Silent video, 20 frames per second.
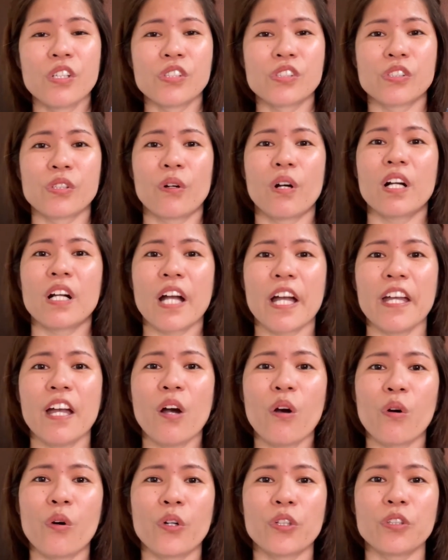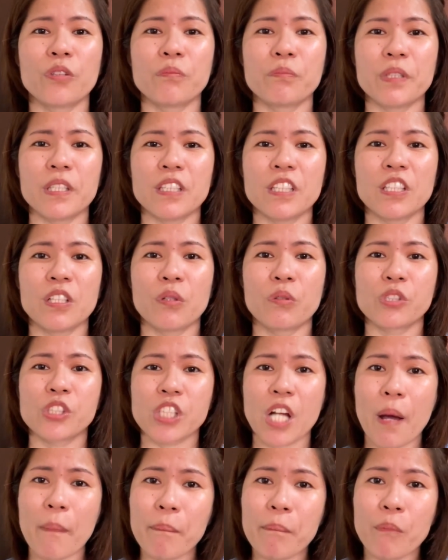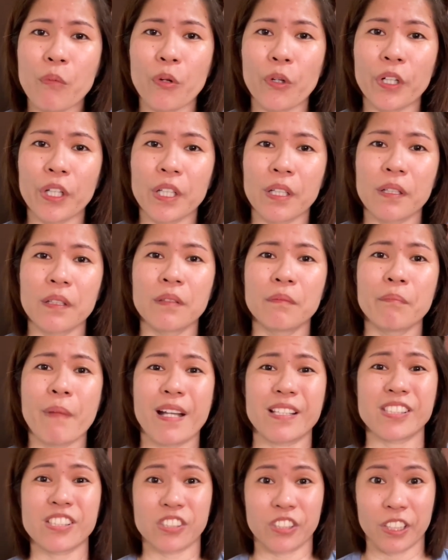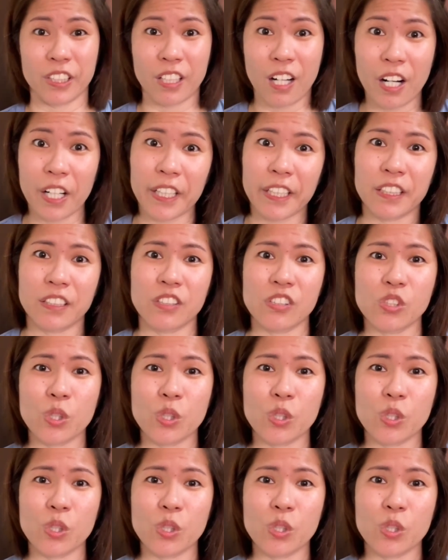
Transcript: So, kagaya ko, yung BDO Shopmore Mastercard.